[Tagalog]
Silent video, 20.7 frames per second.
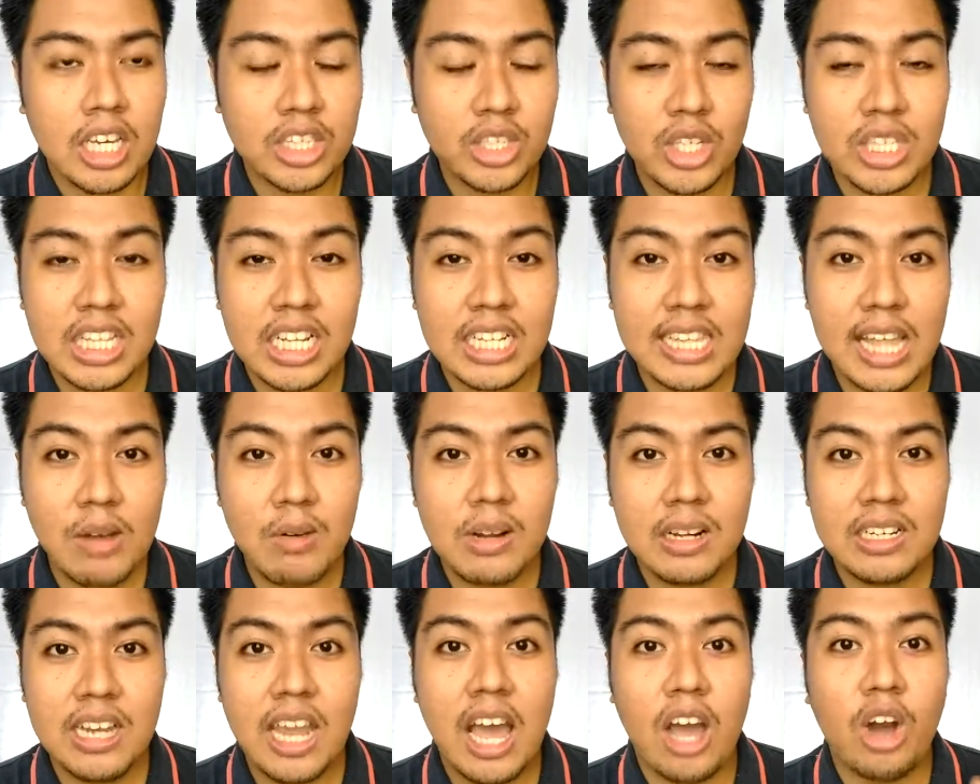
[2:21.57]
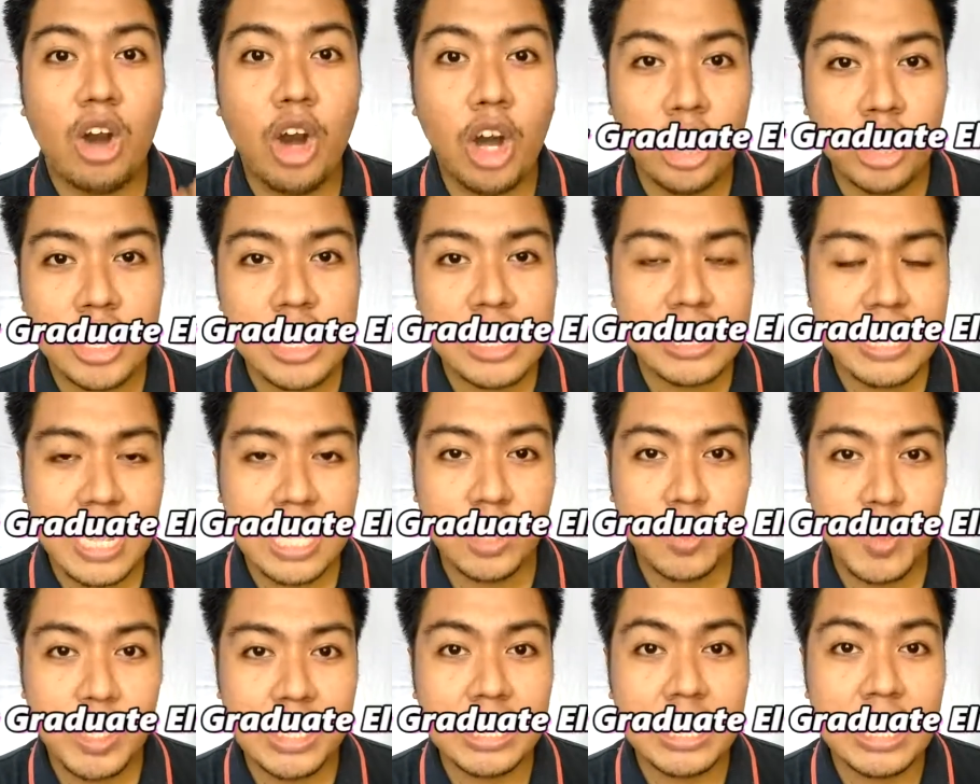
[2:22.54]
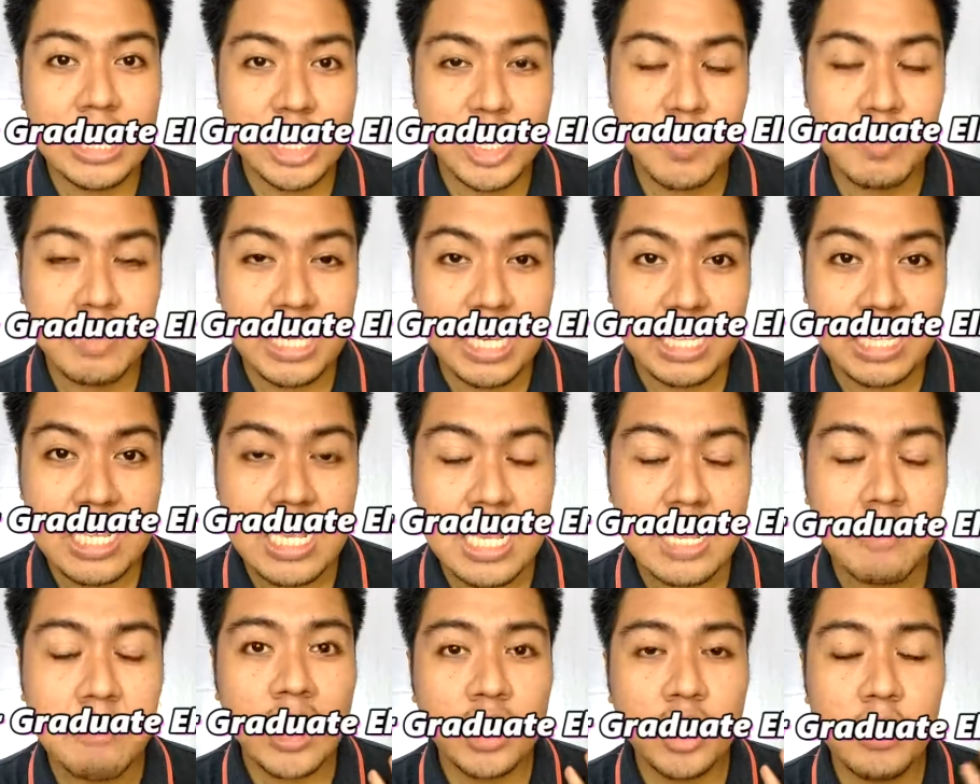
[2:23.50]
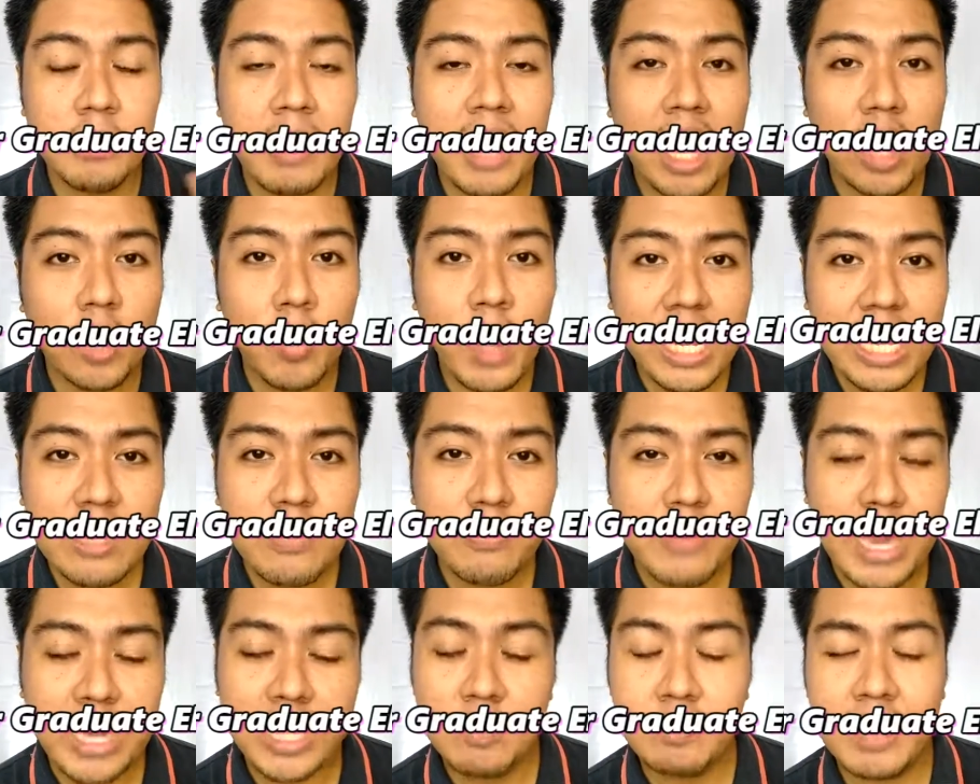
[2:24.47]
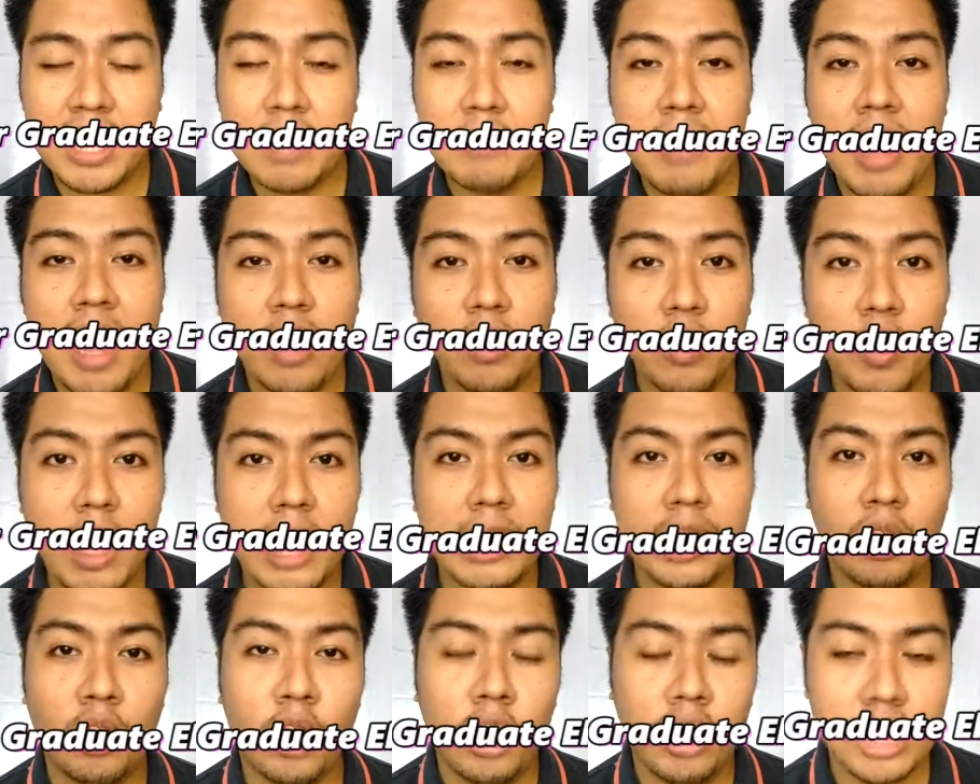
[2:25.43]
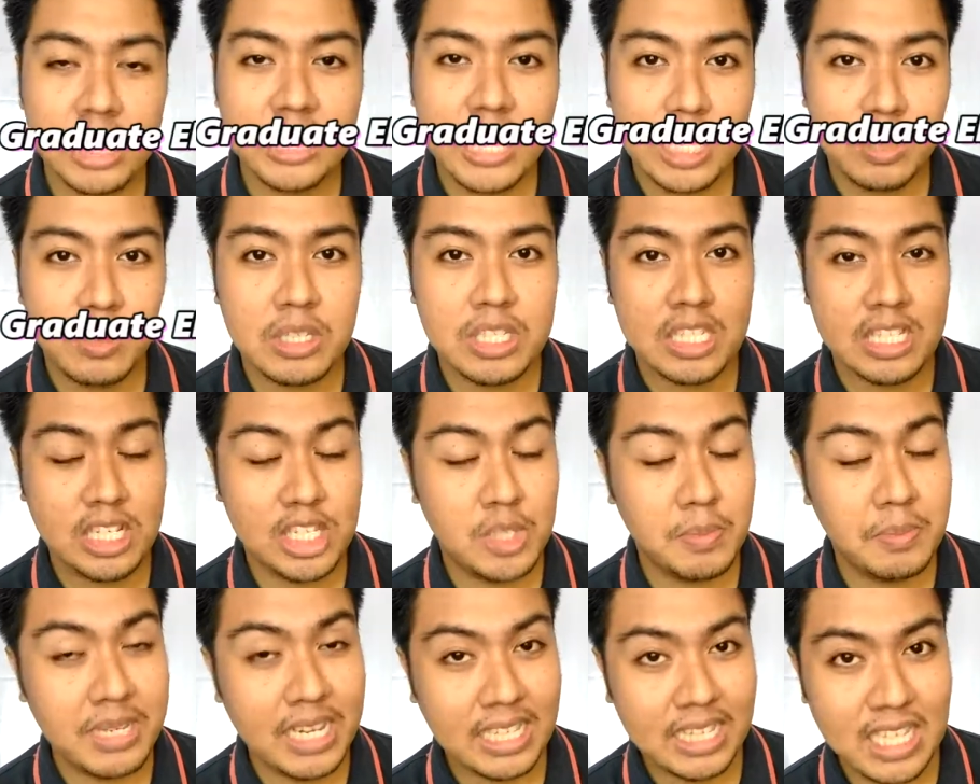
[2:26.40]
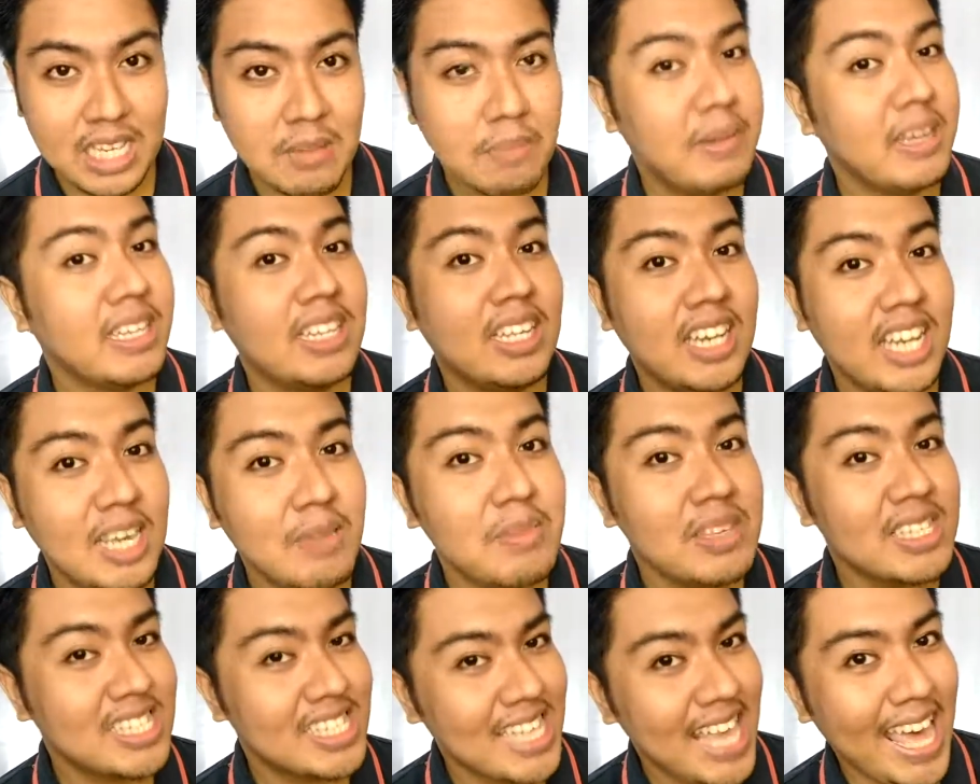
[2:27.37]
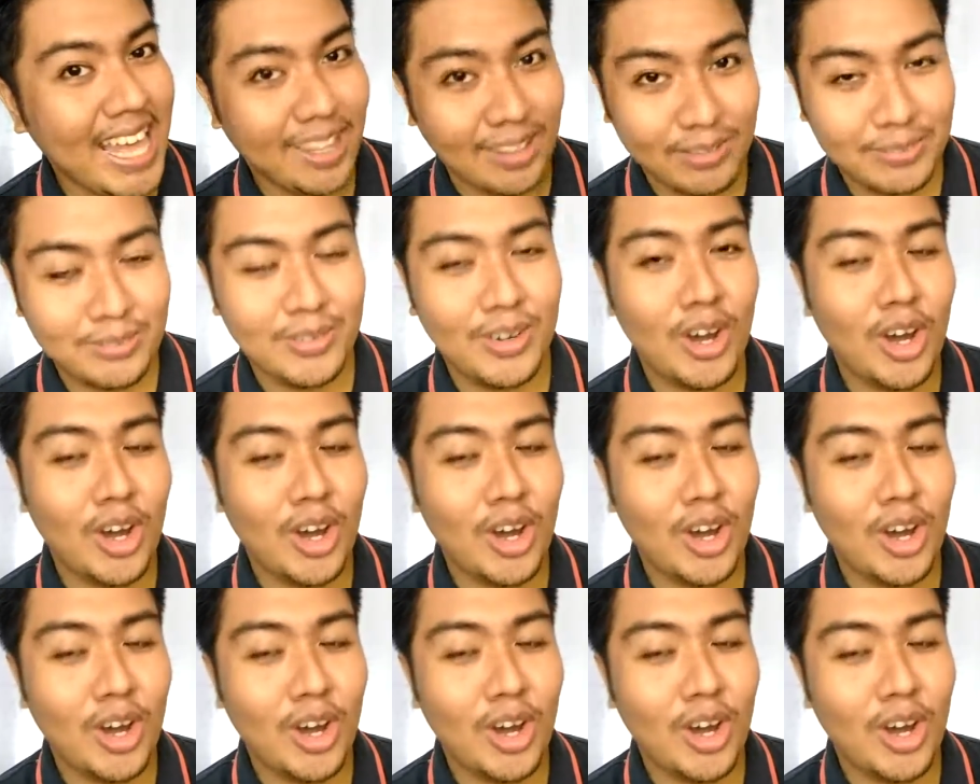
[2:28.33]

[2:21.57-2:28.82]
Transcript: Ito yung tinatawag na honor graduate eligibility. Yung mga qualified para makakuha ng honor graduate eligibility by the name itself,